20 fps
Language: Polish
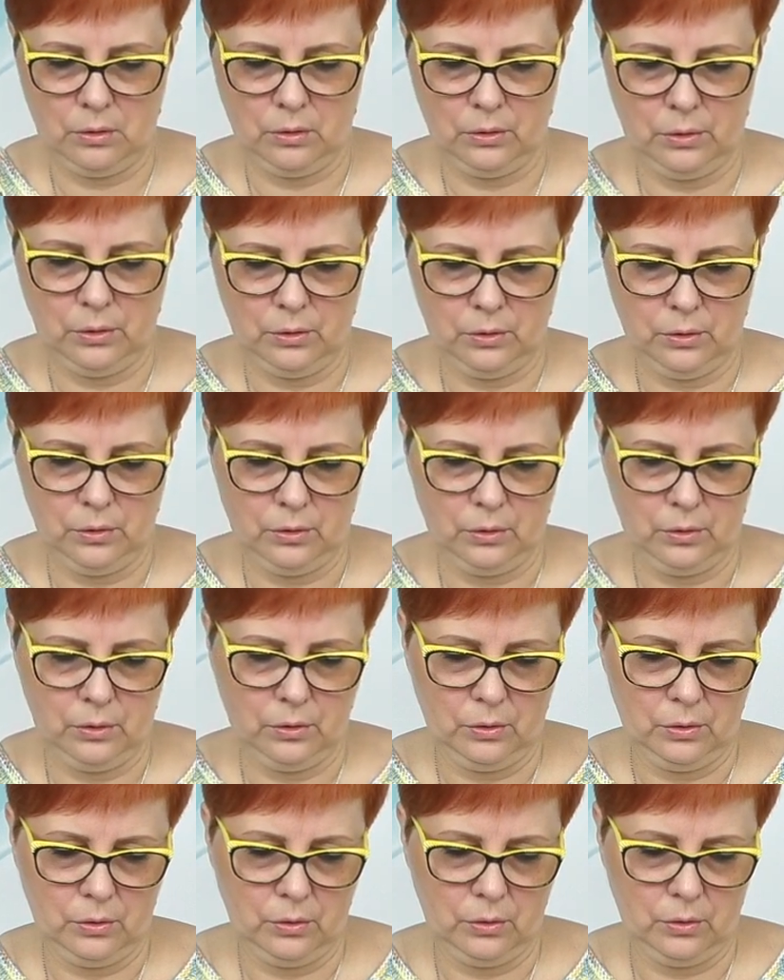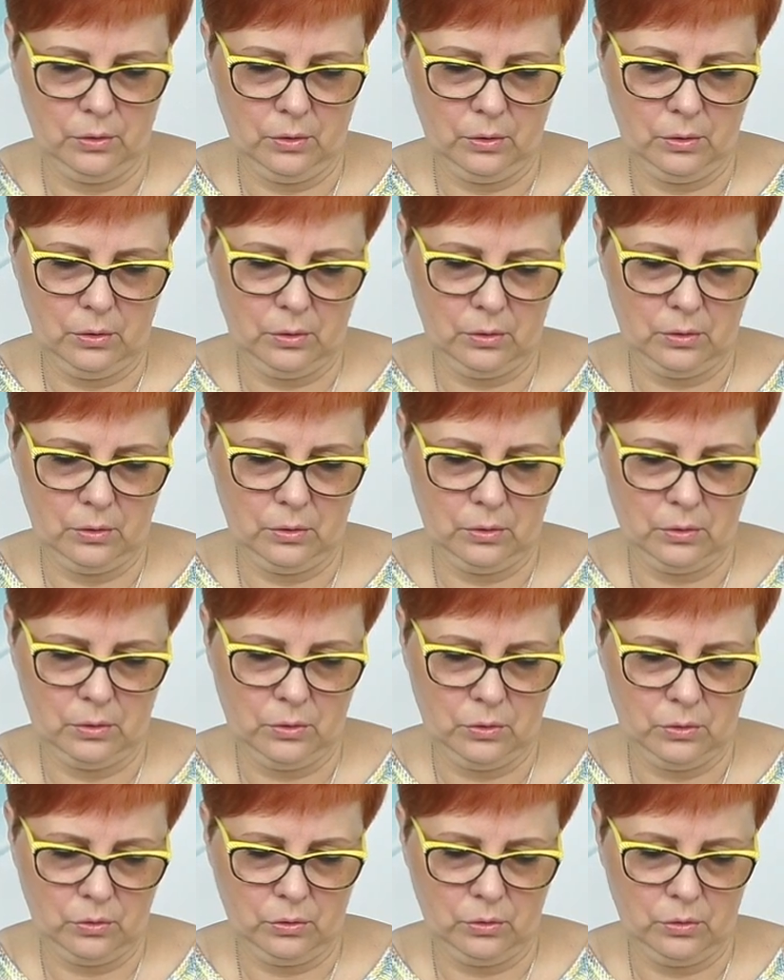Oj, oj, oj, oj,
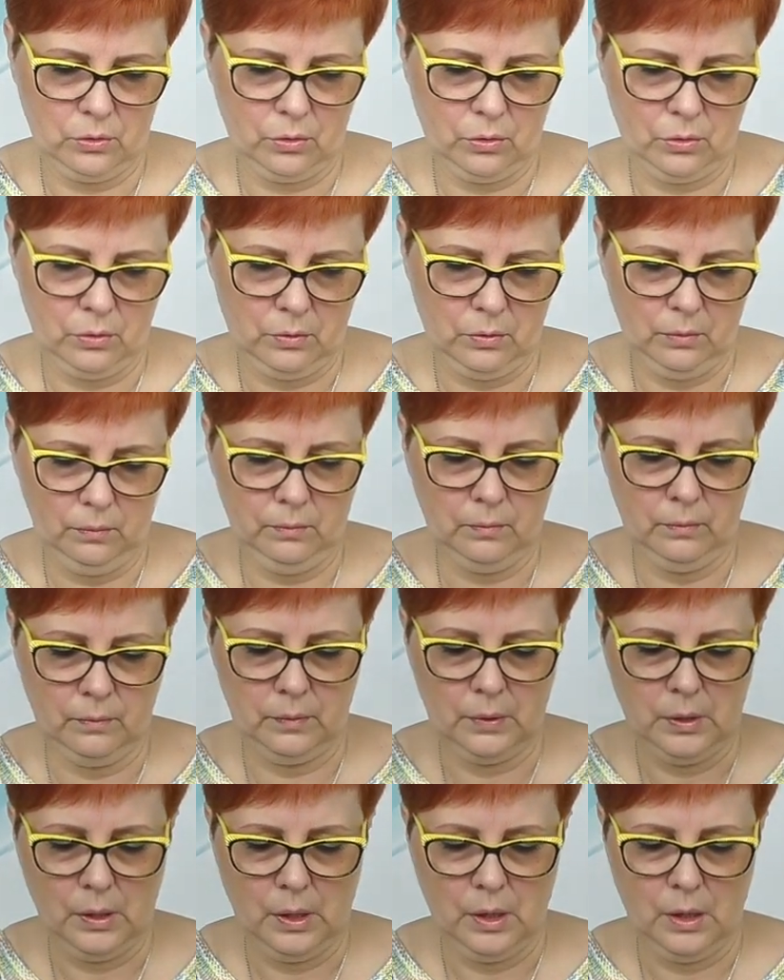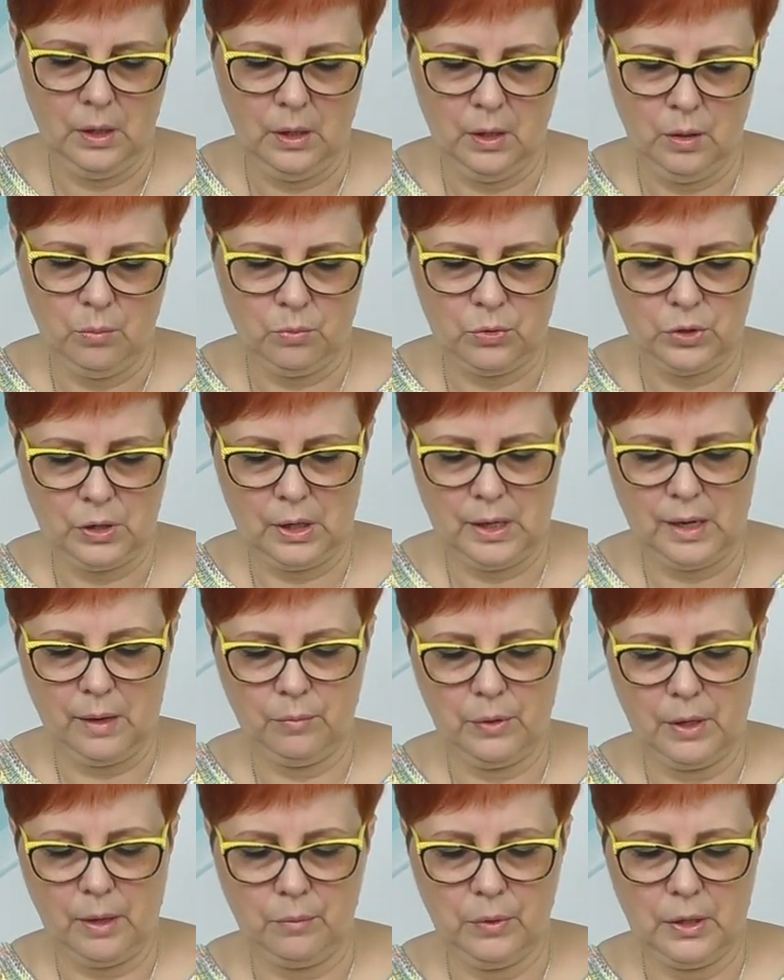stój tu.
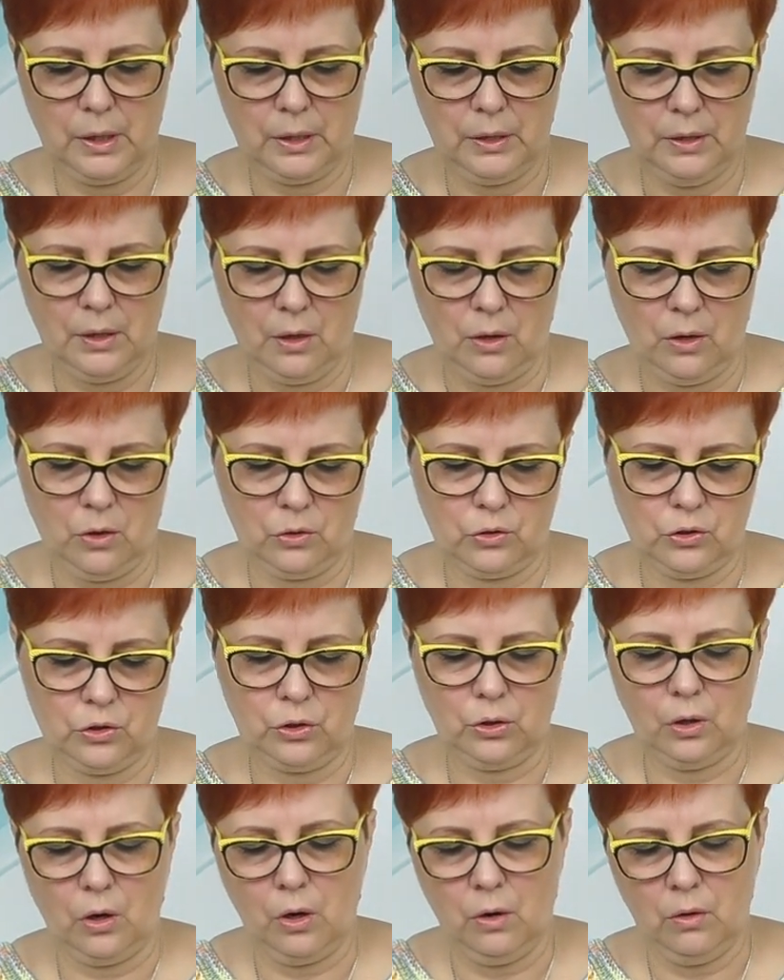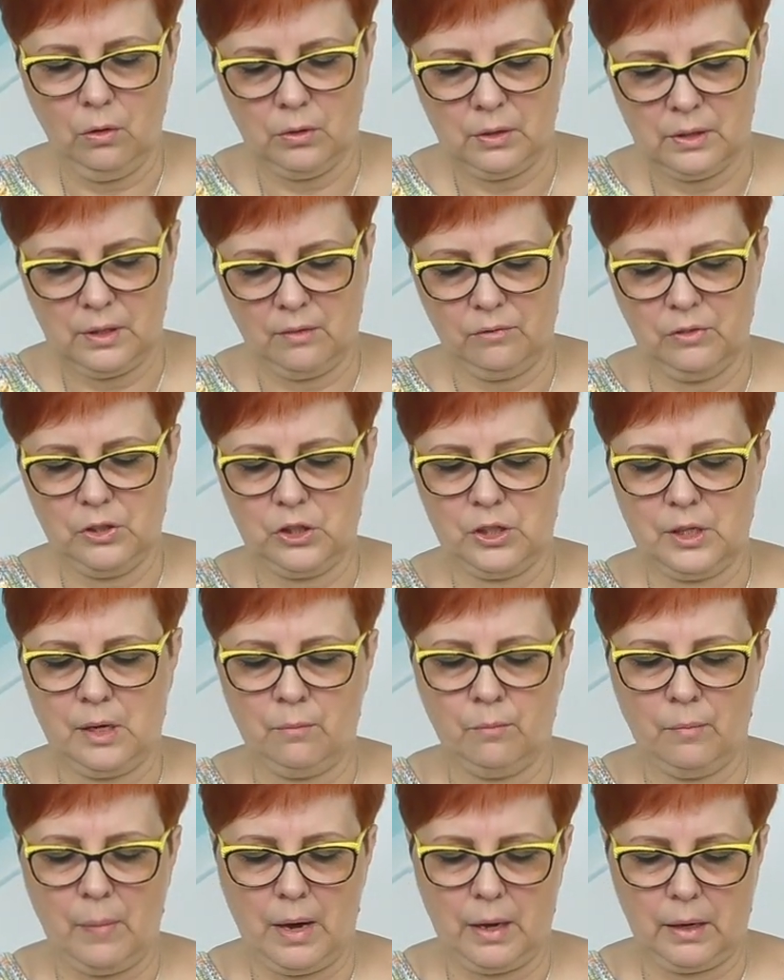Przerabiam jedno oczko,
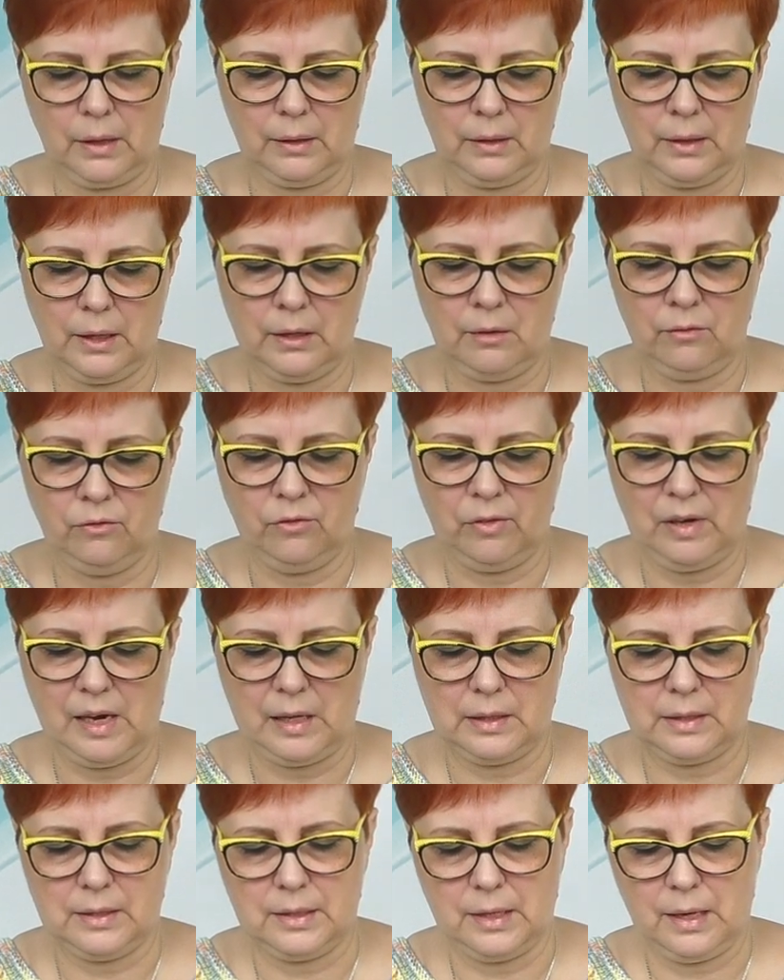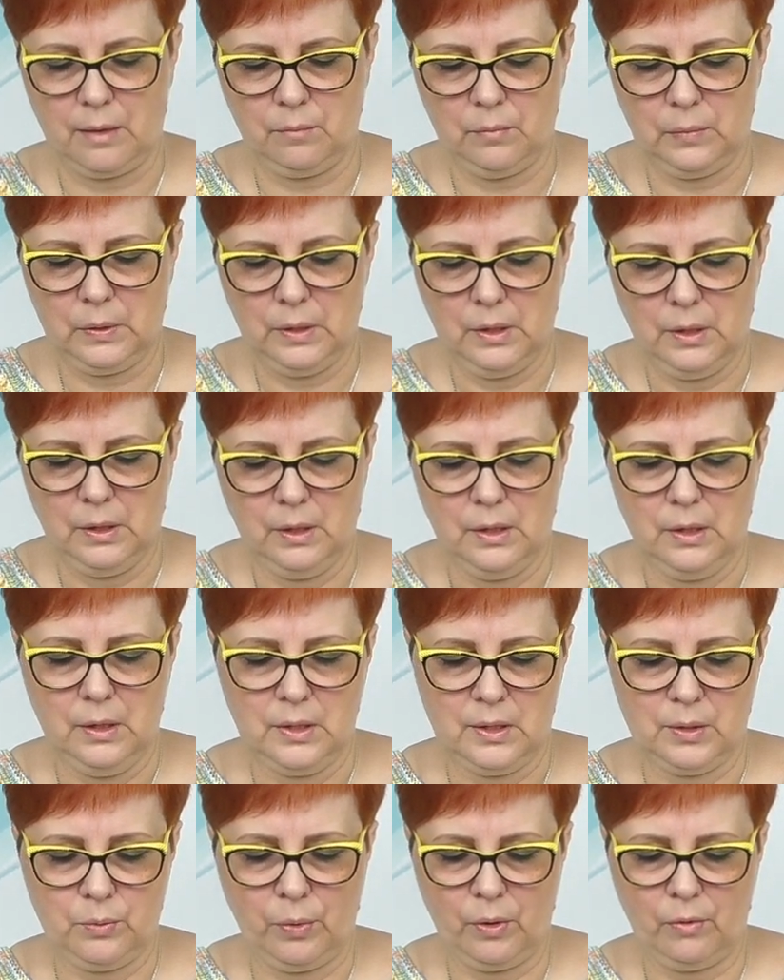zawieszam marker, wracam.
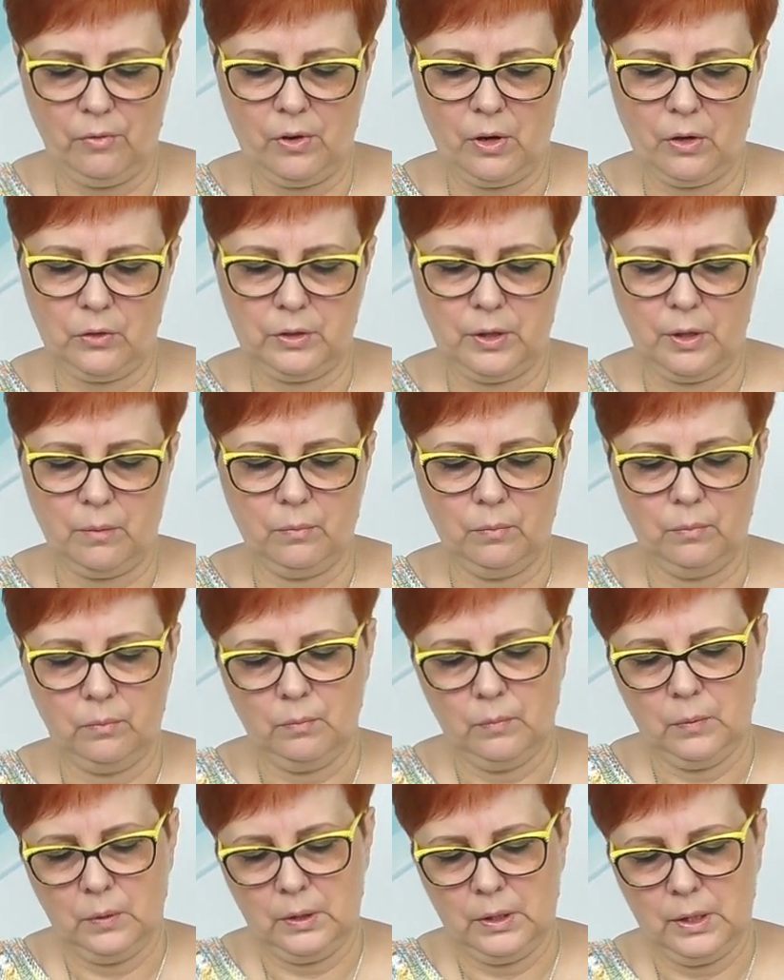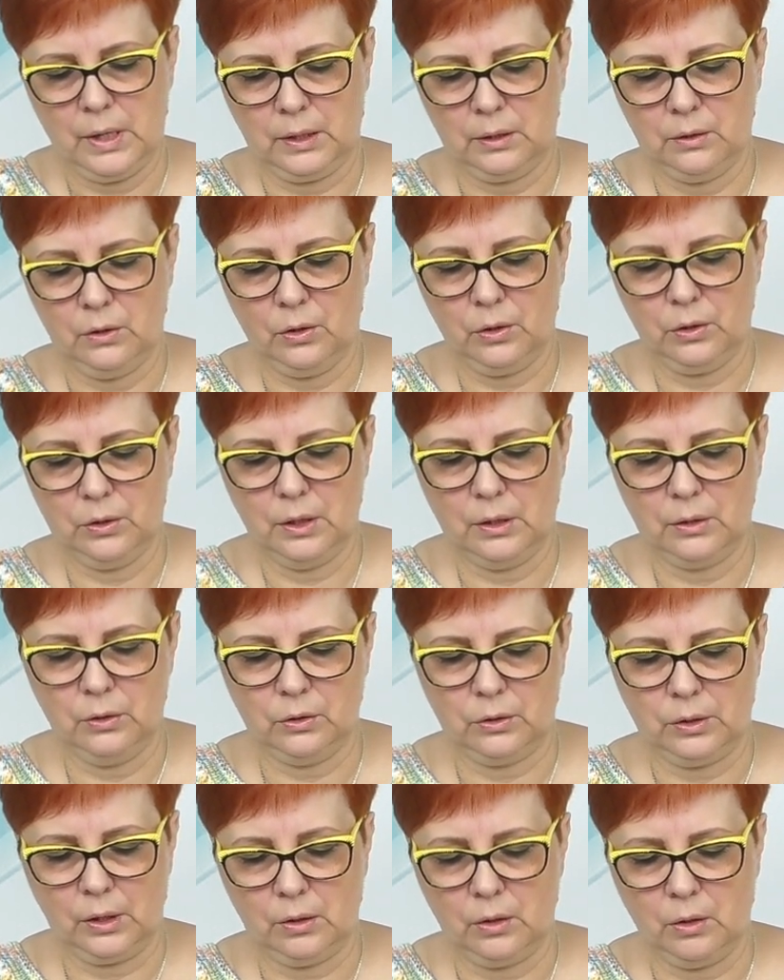Z powrotem, jak dojdę
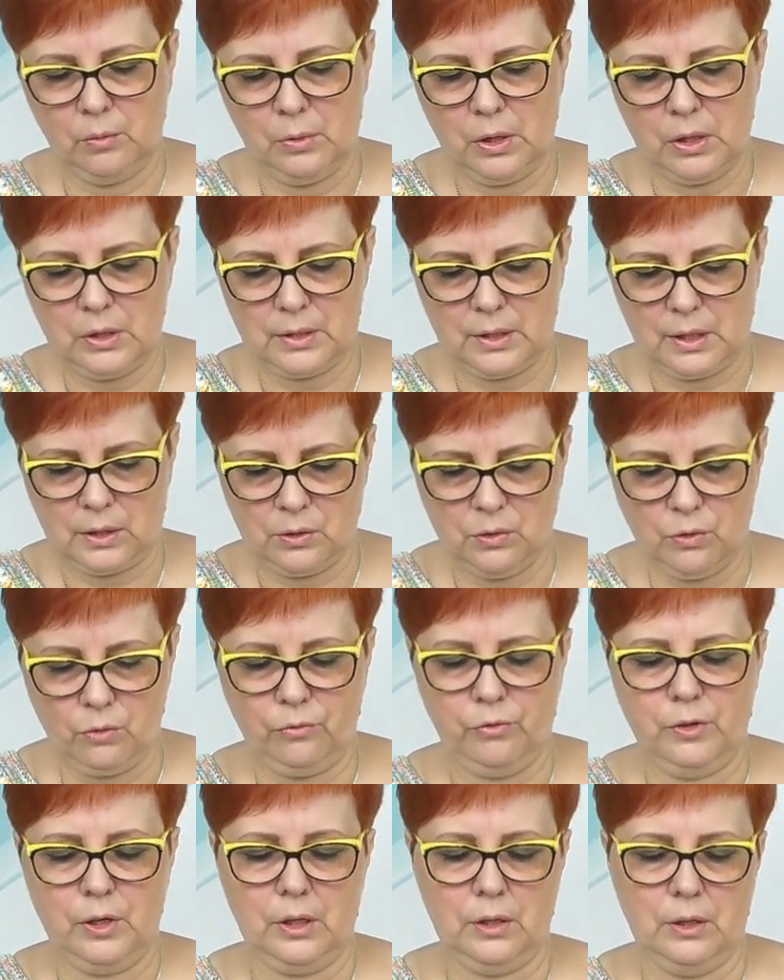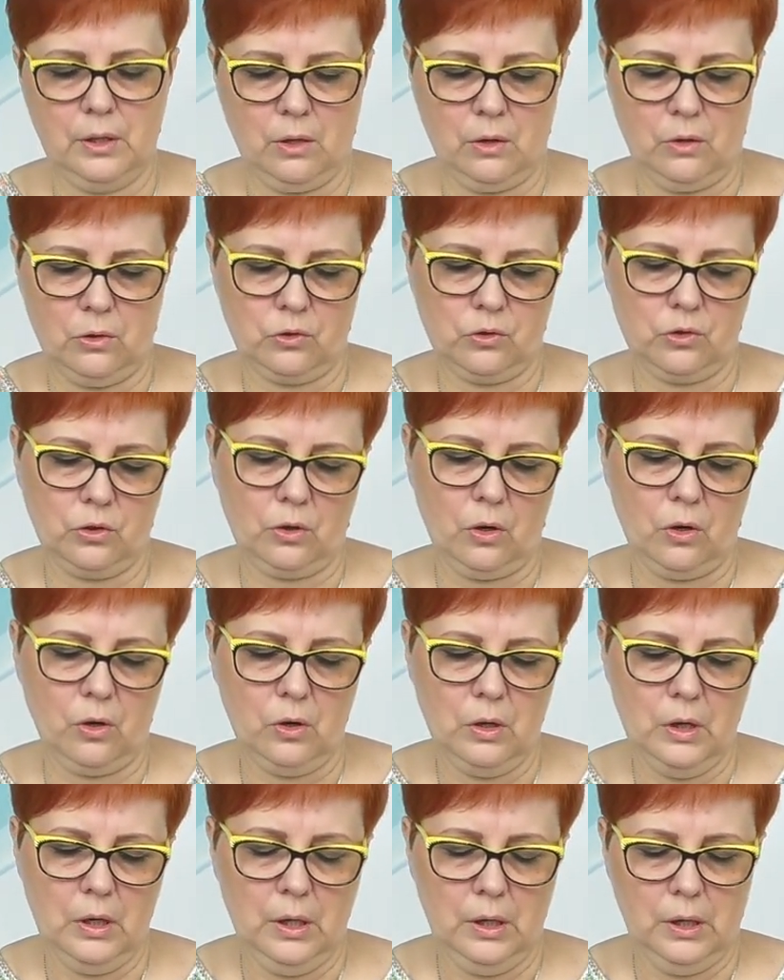do tego miejsca, znów jedno oczko.